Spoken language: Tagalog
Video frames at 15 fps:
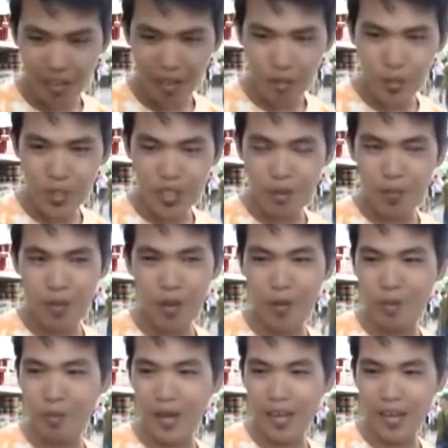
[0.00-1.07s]
Tapos ko pa
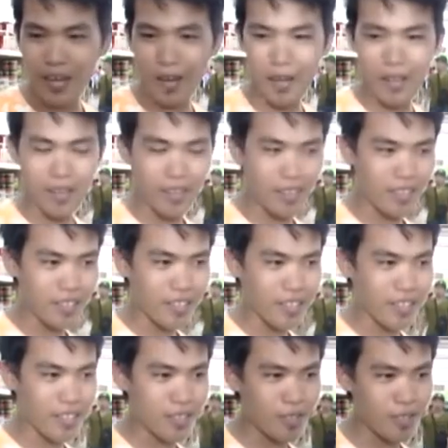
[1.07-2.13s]
para
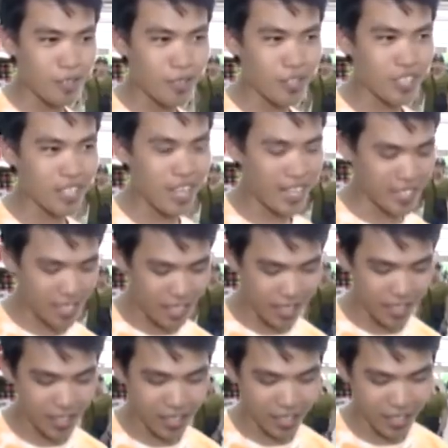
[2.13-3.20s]
dos klase
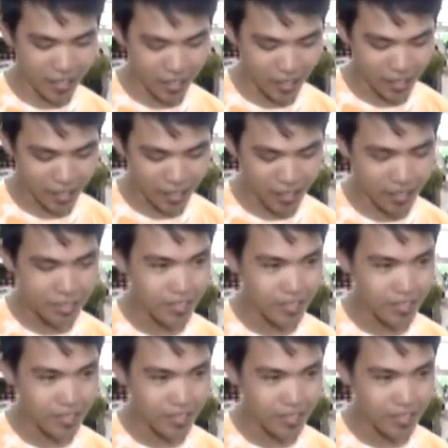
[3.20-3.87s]
lang era kay